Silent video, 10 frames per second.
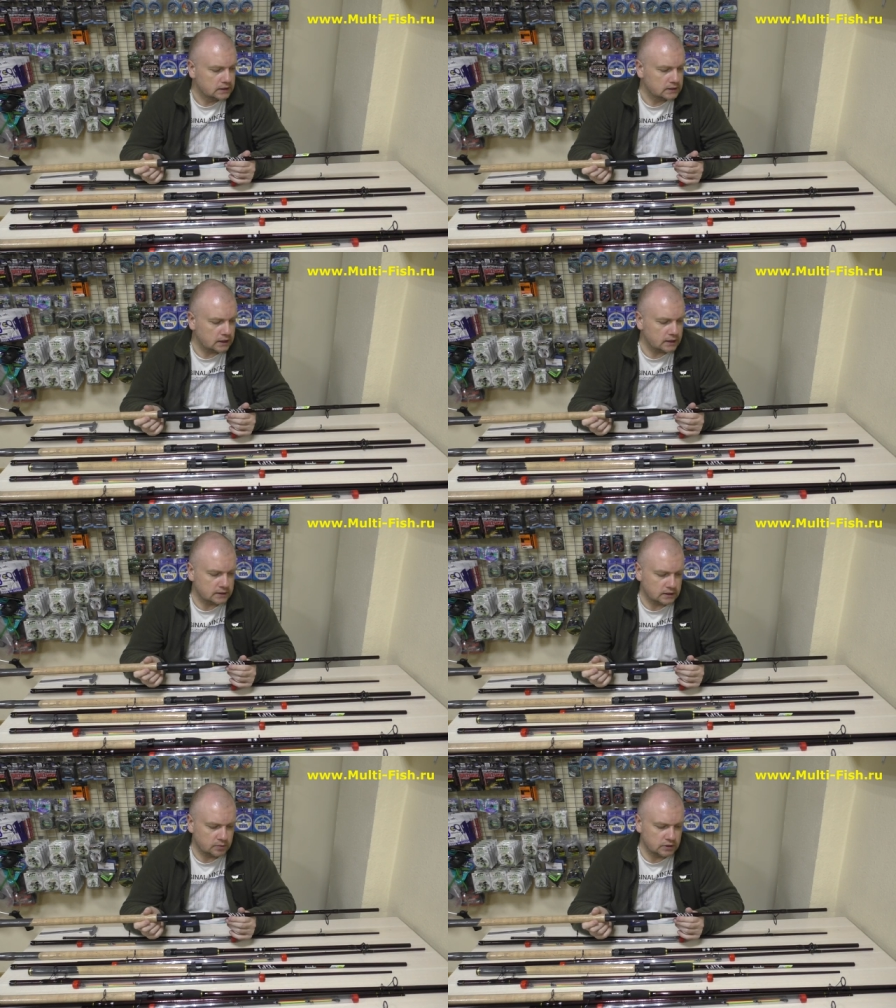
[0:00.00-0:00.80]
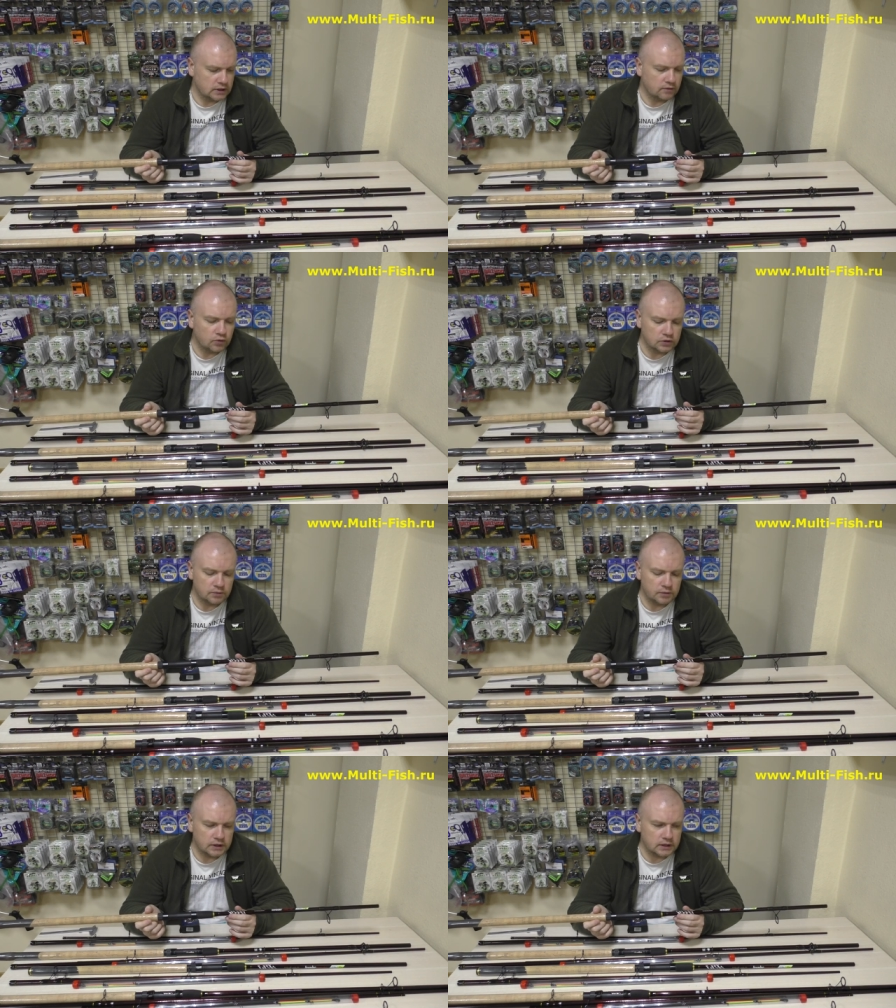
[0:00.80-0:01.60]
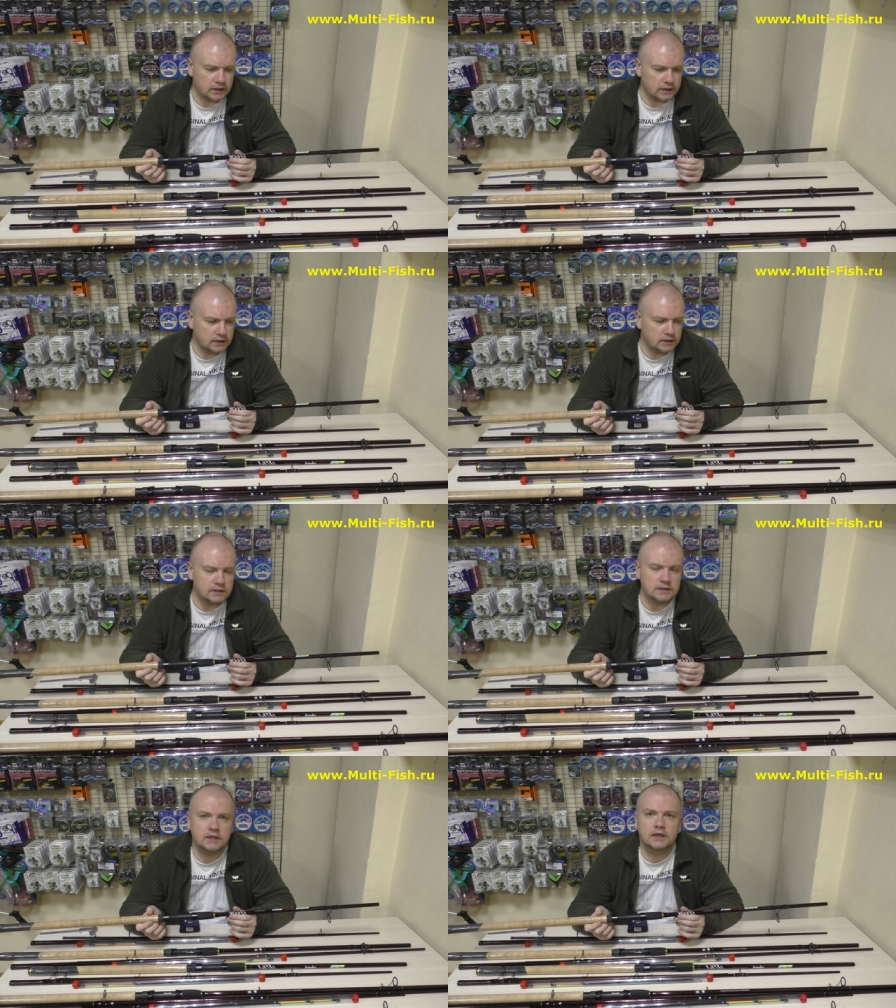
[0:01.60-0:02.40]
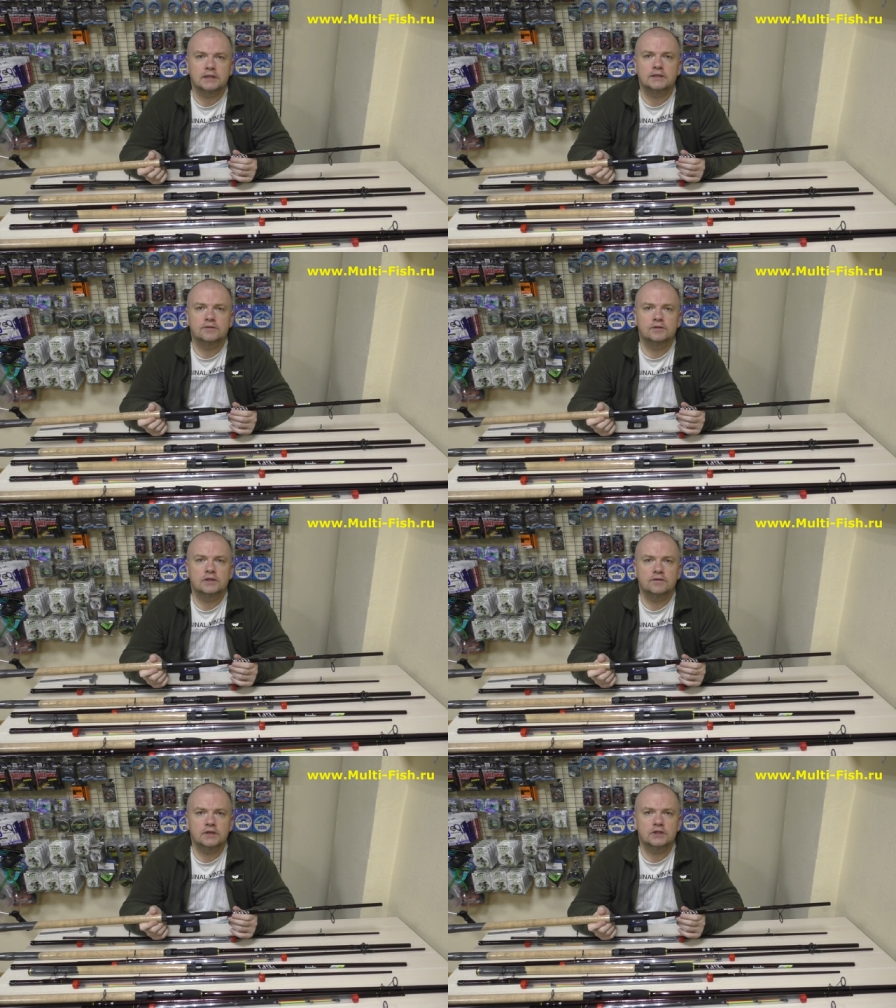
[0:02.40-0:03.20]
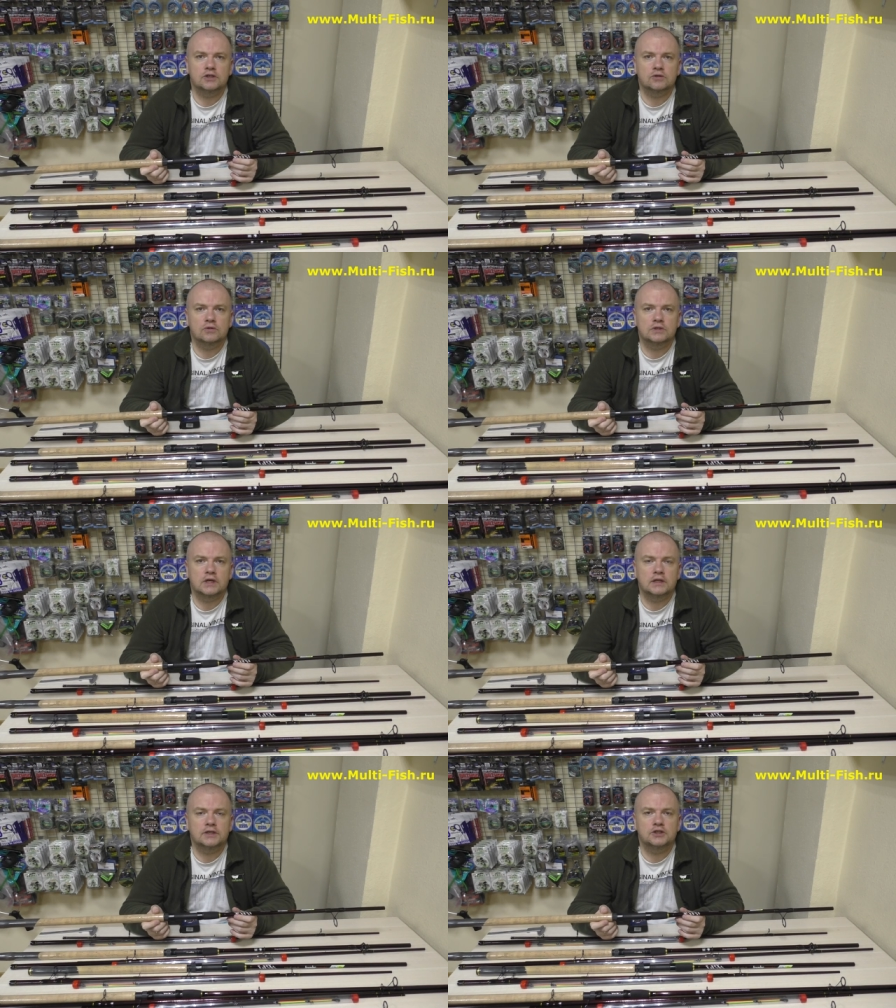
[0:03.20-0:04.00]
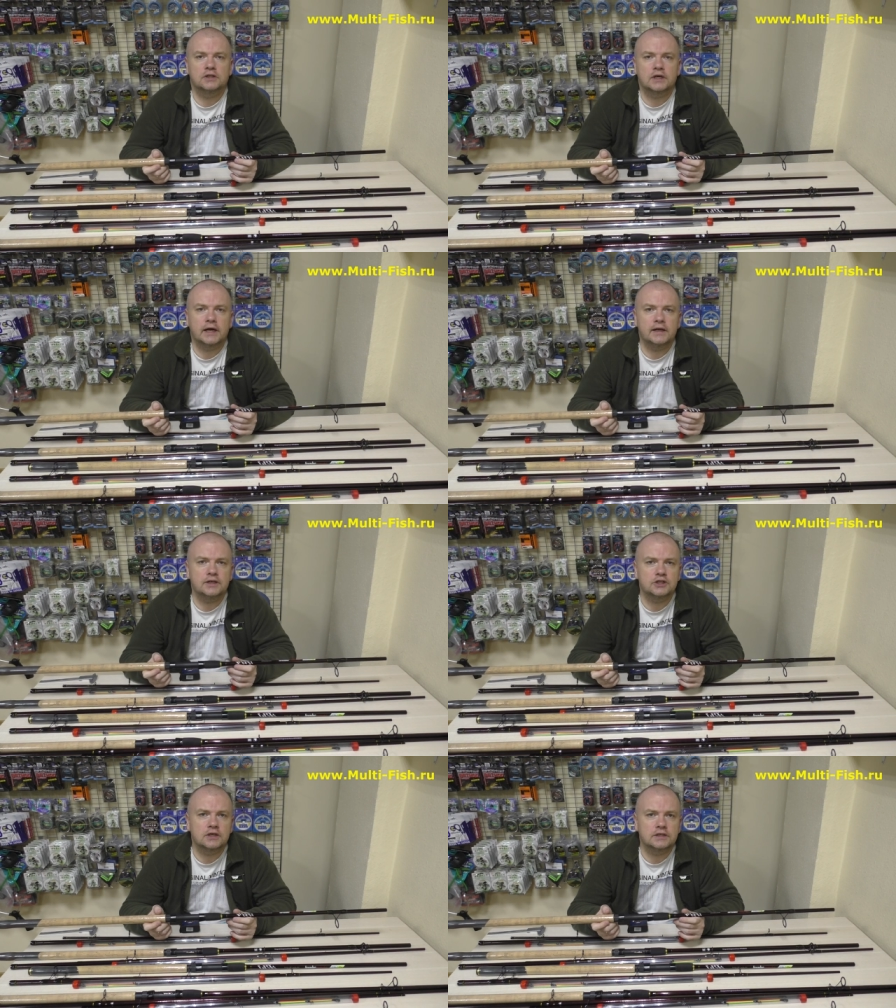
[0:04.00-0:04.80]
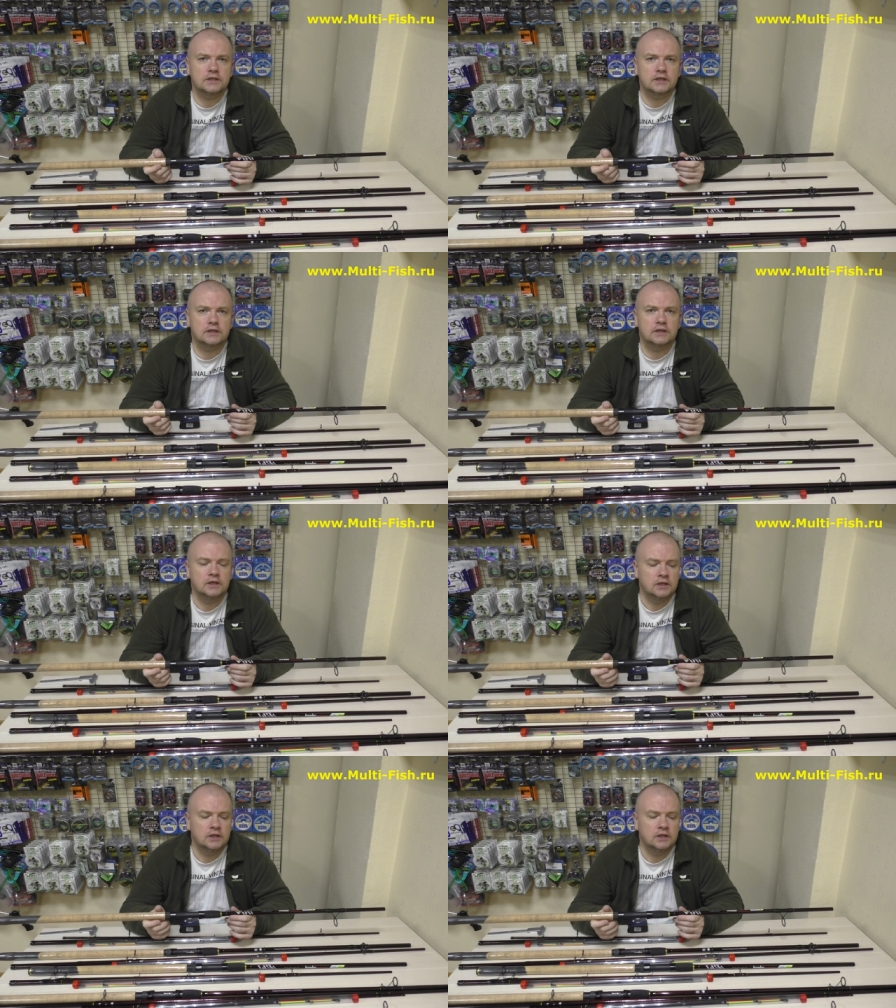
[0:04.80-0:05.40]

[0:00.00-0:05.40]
с корейскими заводами, это какие-то декоративные вещи, то есть залаченное колечко где-то,